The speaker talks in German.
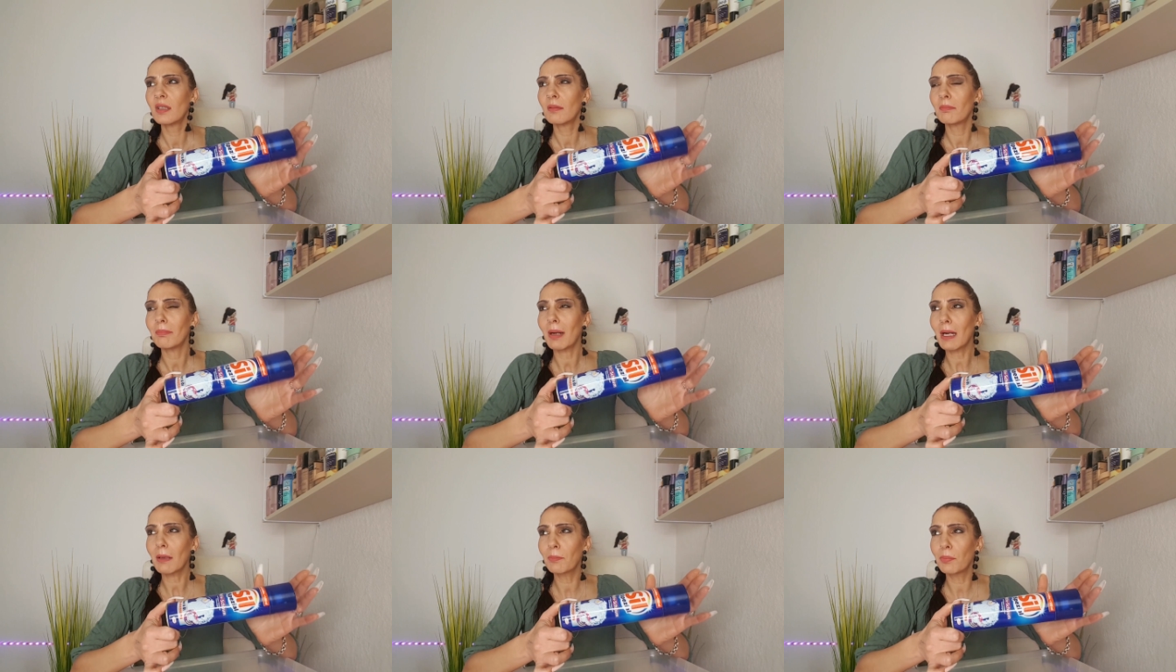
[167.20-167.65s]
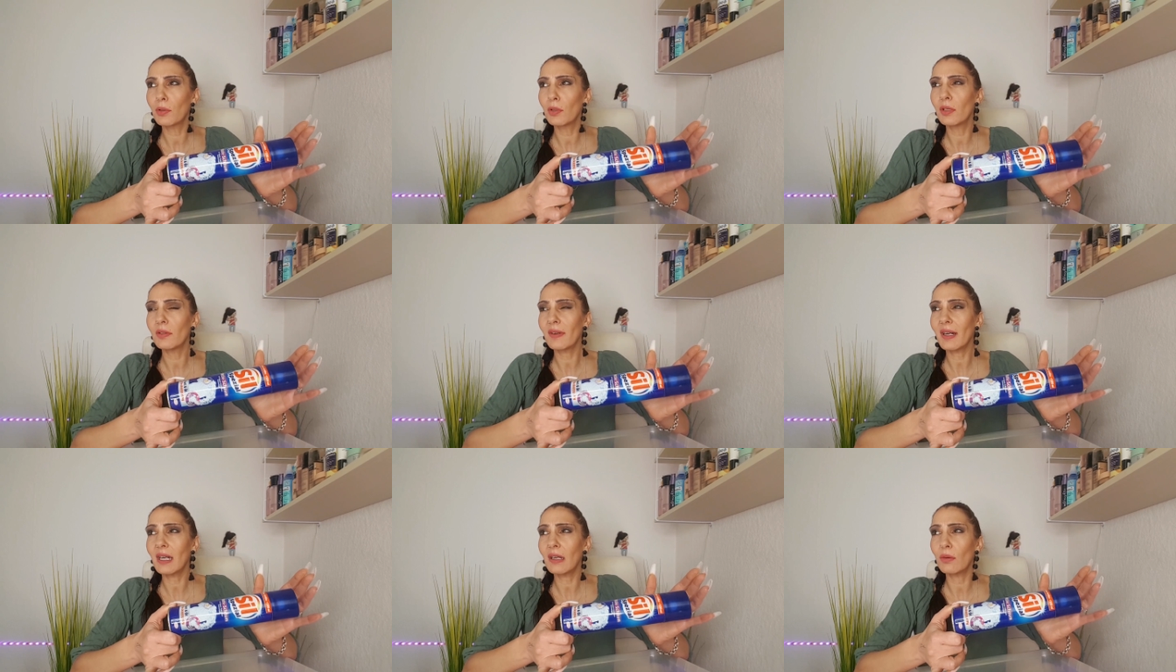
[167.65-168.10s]

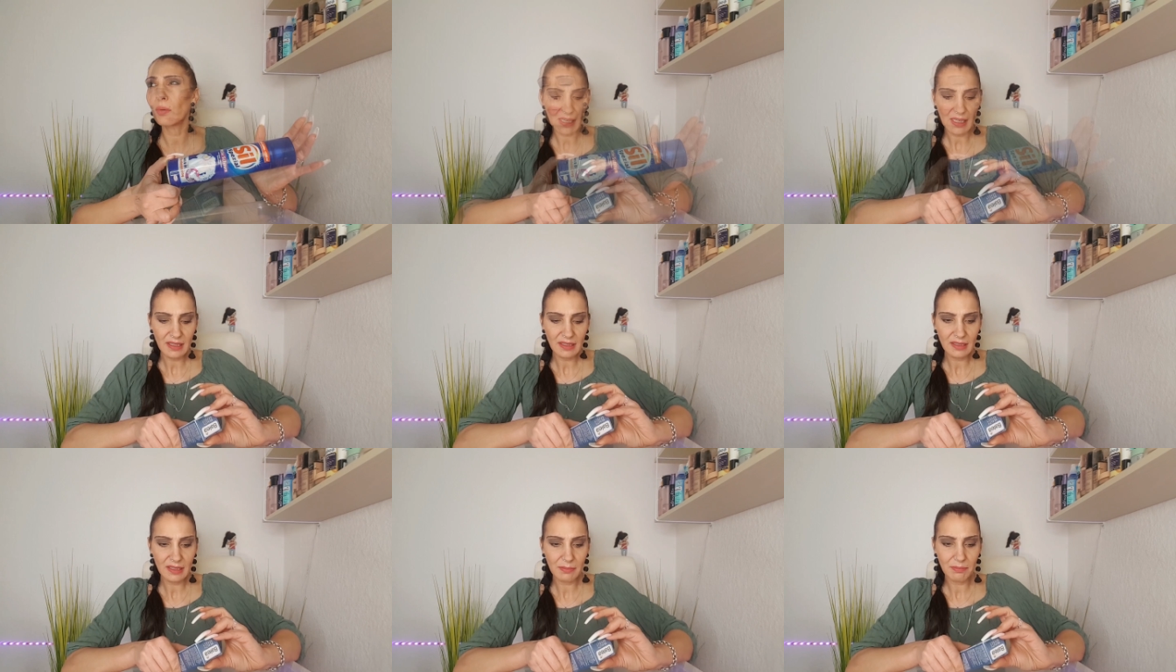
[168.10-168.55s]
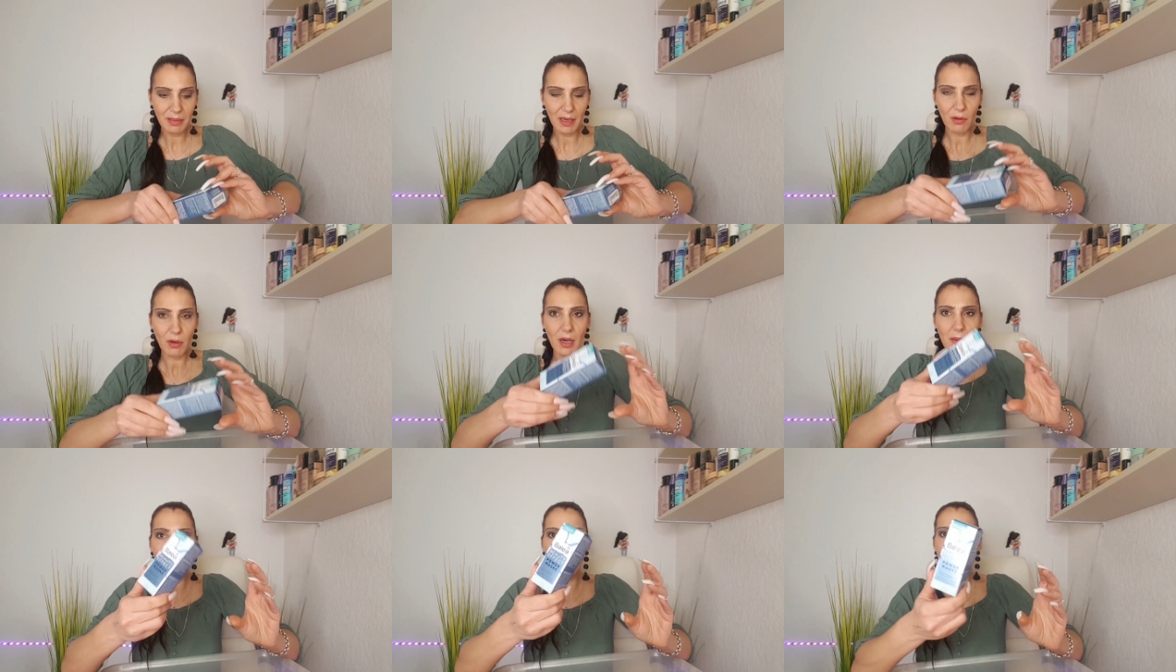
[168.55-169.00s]
Backpulver. Dann die
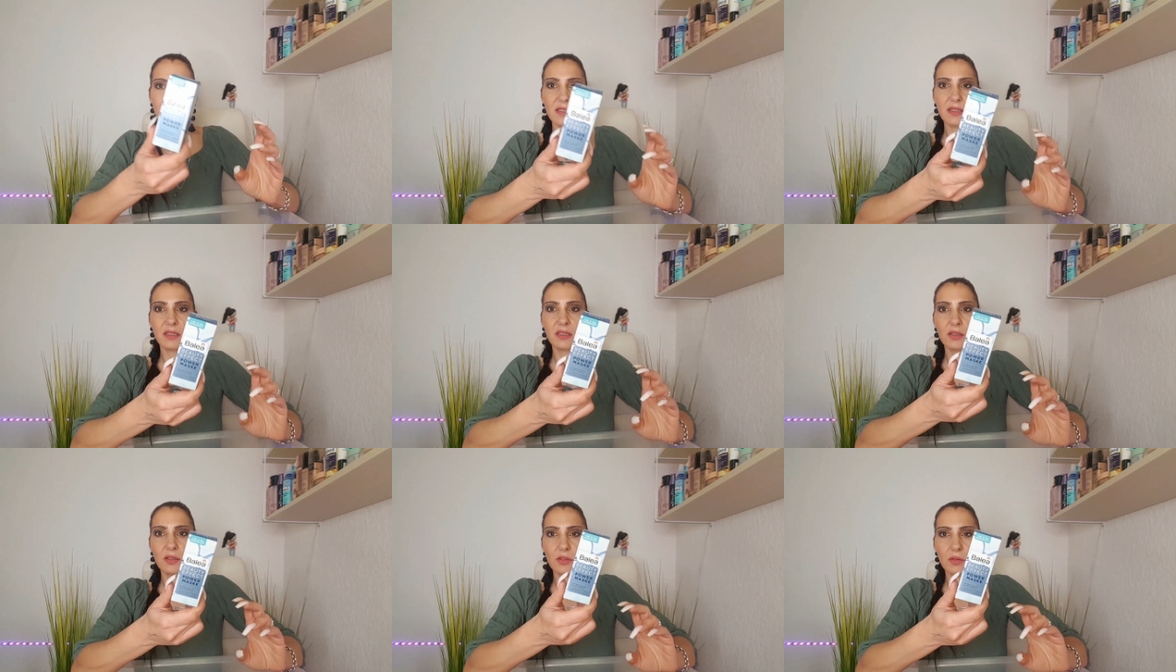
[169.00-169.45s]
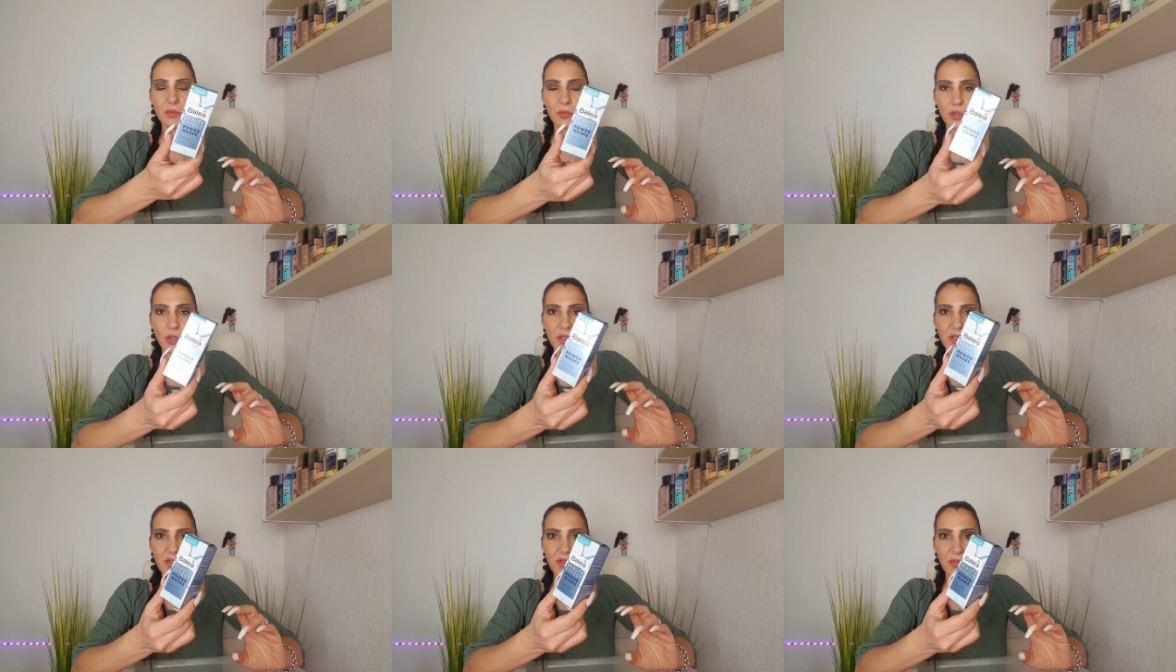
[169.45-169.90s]
Powermaske, um
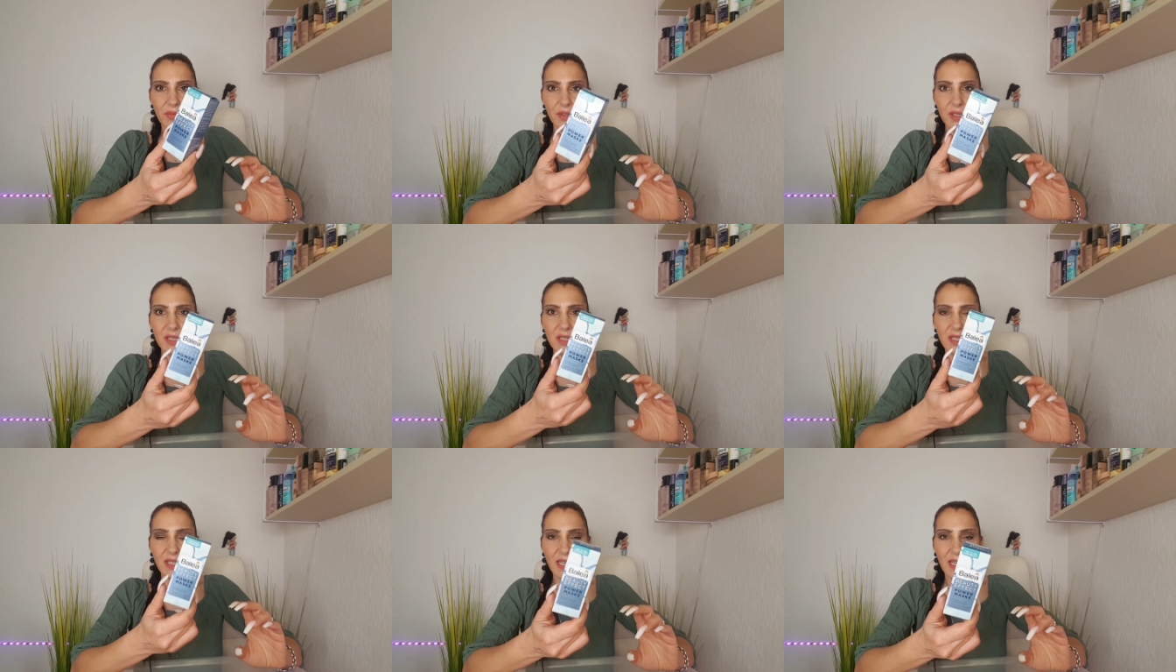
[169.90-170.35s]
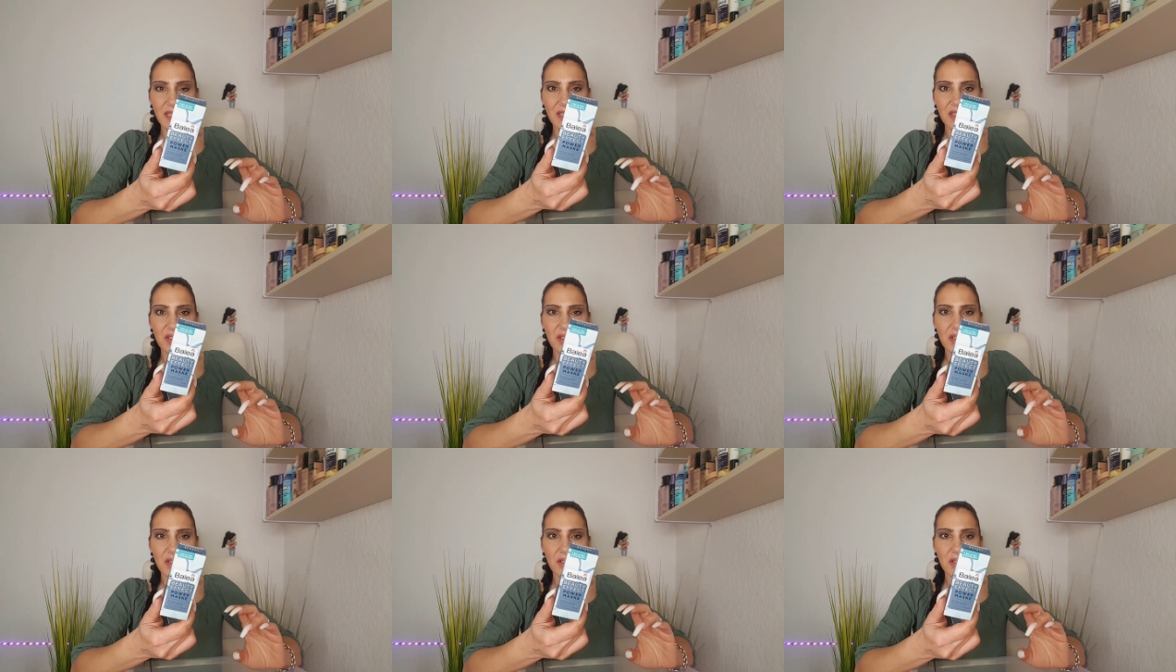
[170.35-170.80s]
Gottes Willen, die kann
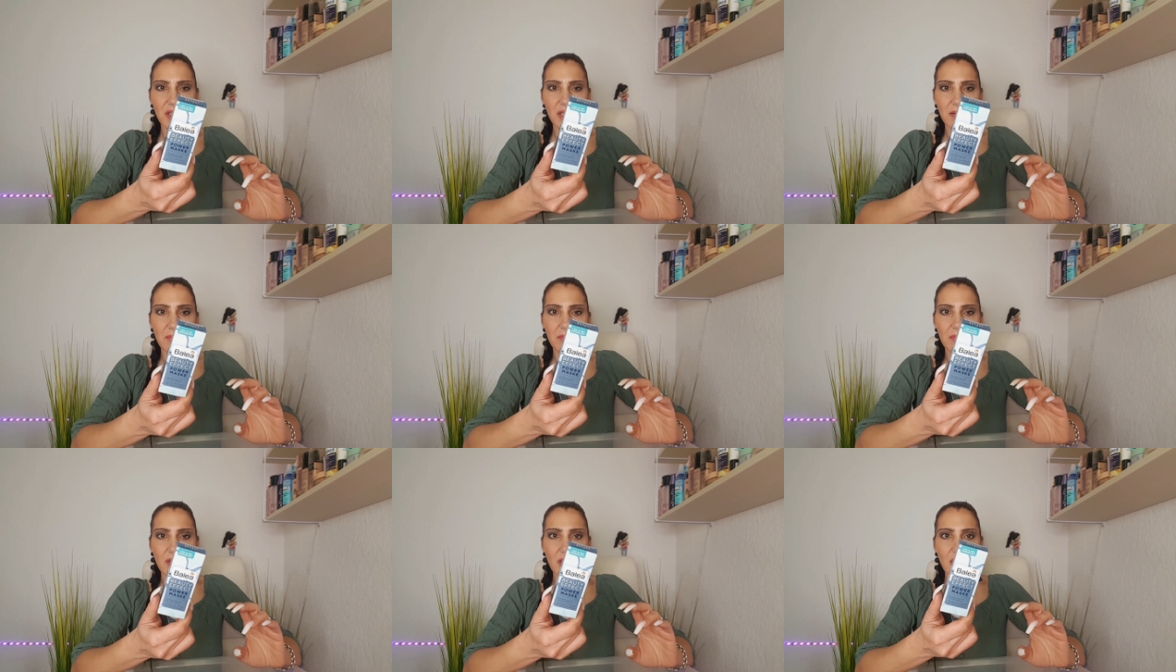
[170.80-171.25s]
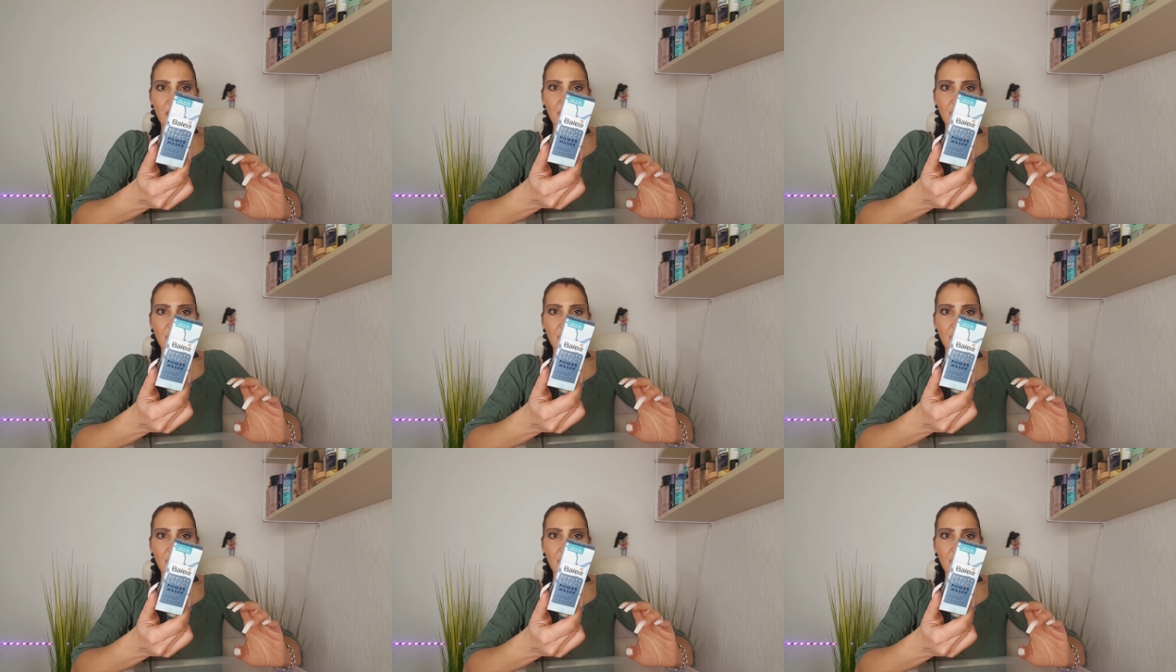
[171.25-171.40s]
ich nicht nehmen